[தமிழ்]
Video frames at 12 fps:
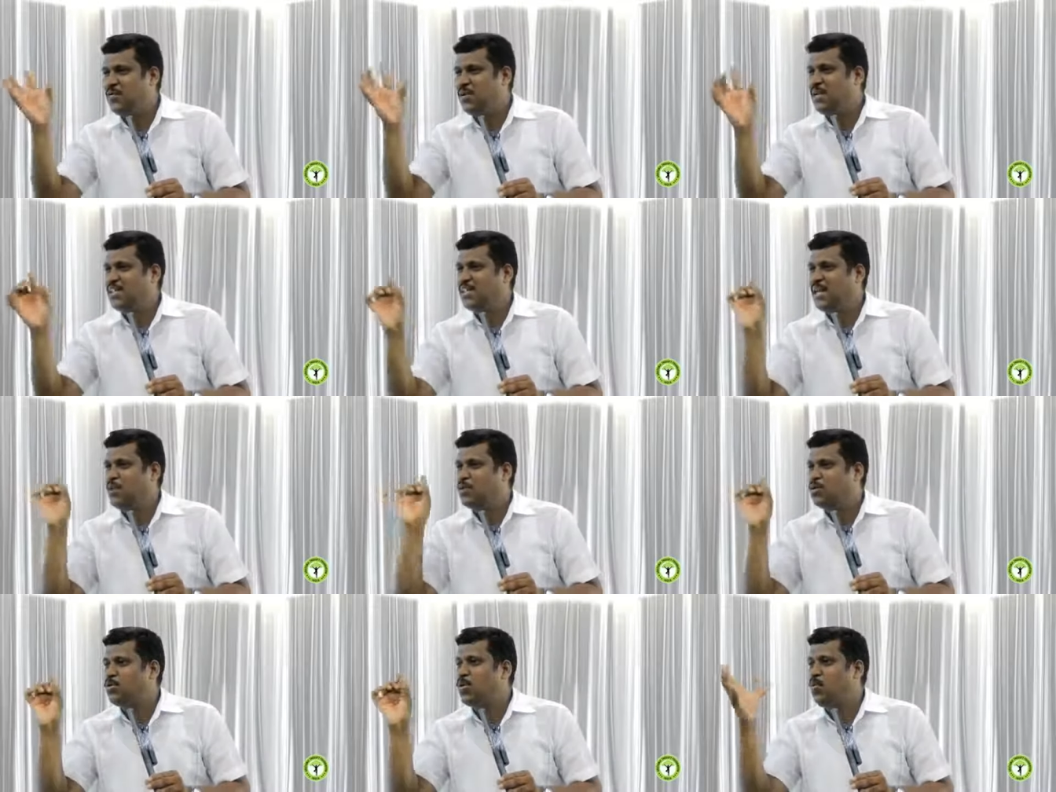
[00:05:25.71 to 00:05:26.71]
உலகத்தில்
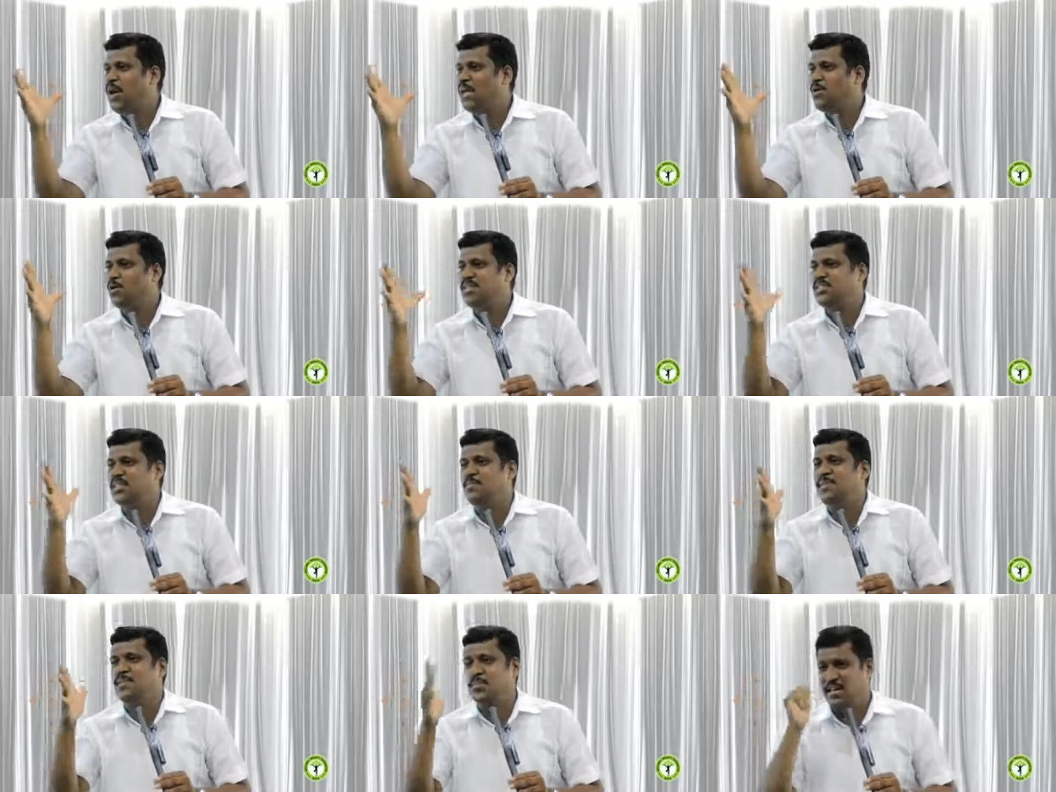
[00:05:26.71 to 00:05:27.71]
ஒரு தும்மலை கூட சரி
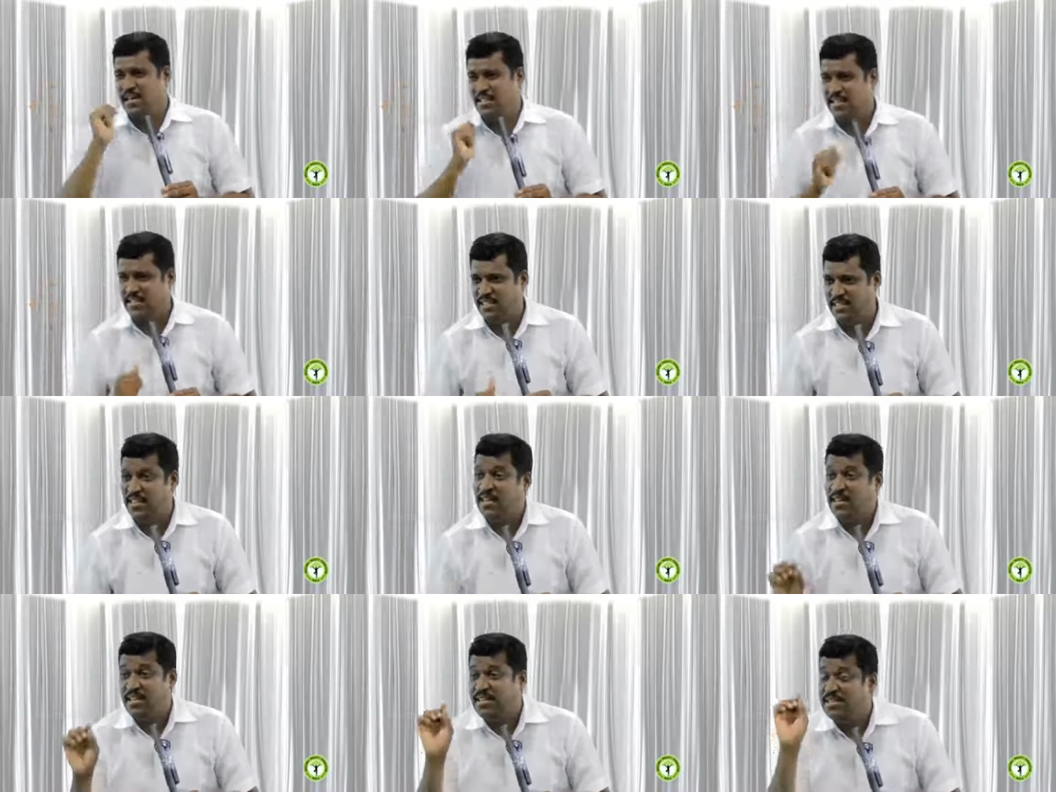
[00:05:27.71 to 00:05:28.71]
பண்ண முடியாது
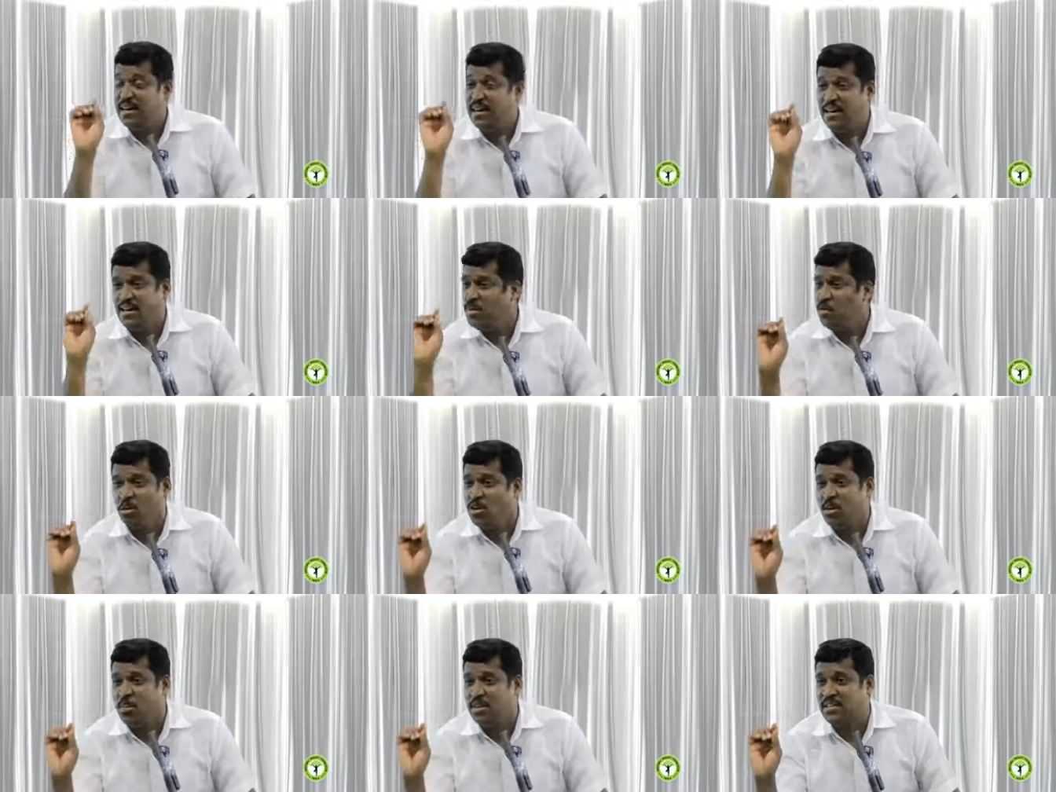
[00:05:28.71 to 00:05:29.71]
இந்த ஆறையும்
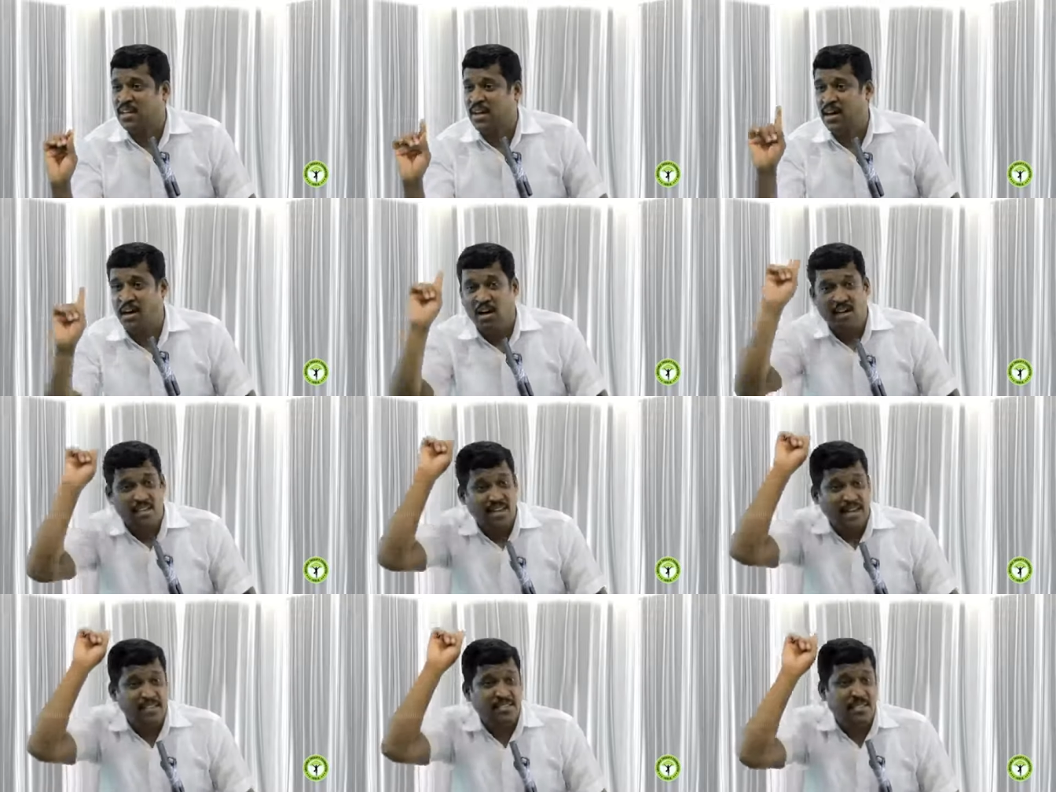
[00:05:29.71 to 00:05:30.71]
ஒழுங்குபடுத்தினா
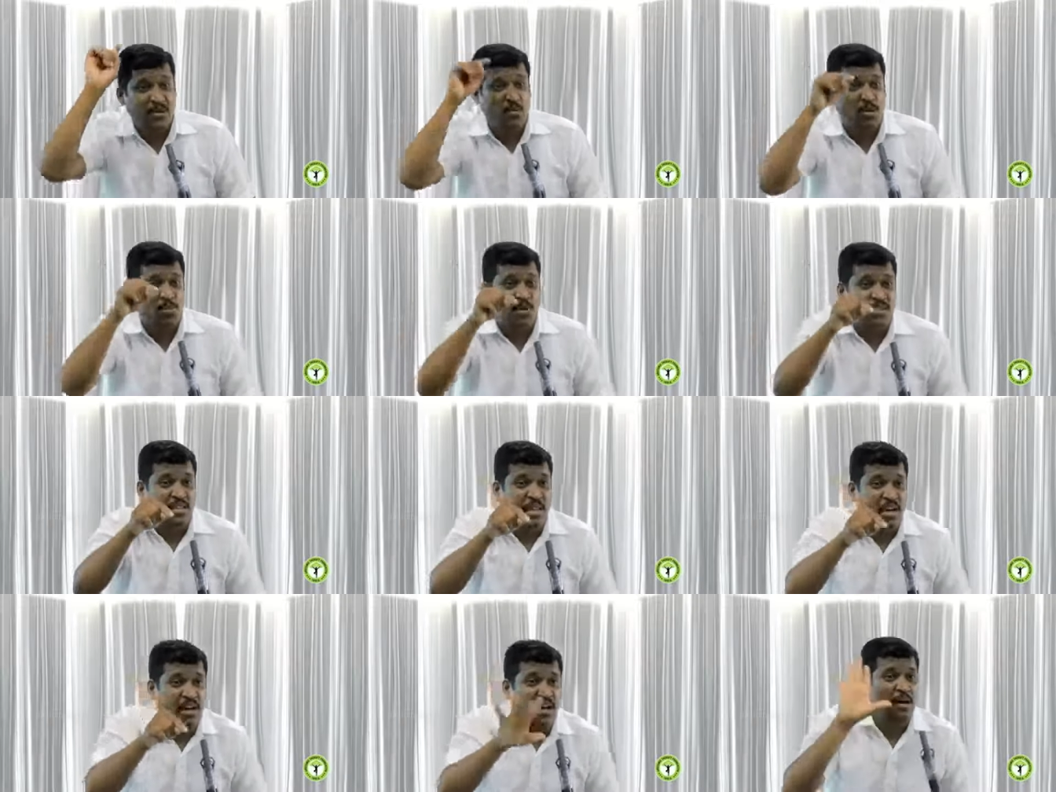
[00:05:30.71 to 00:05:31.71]
கேன்சரையும்
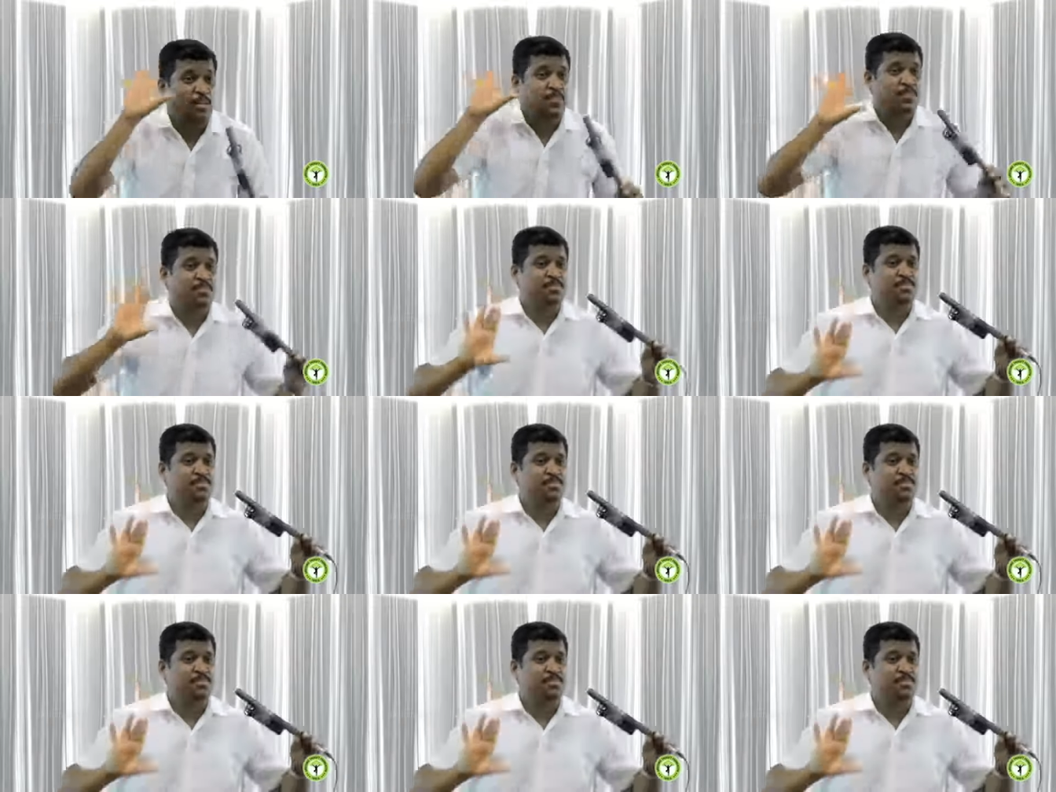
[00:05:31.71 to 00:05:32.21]
குணப்படுத்திடலாம்